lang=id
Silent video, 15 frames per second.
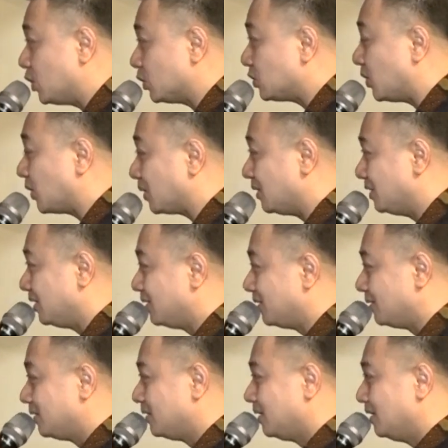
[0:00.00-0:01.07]
motor,
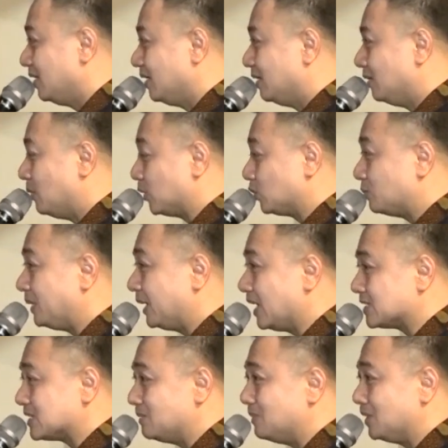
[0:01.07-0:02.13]
waktu
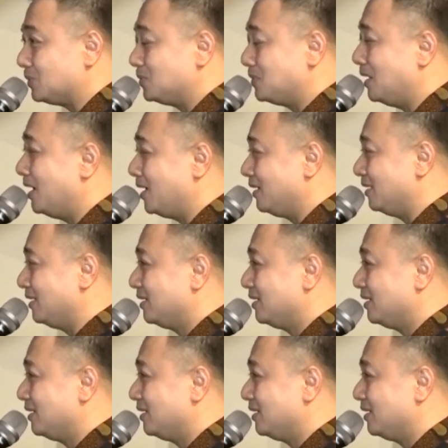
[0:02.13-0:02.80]
bilang sama Tuhan,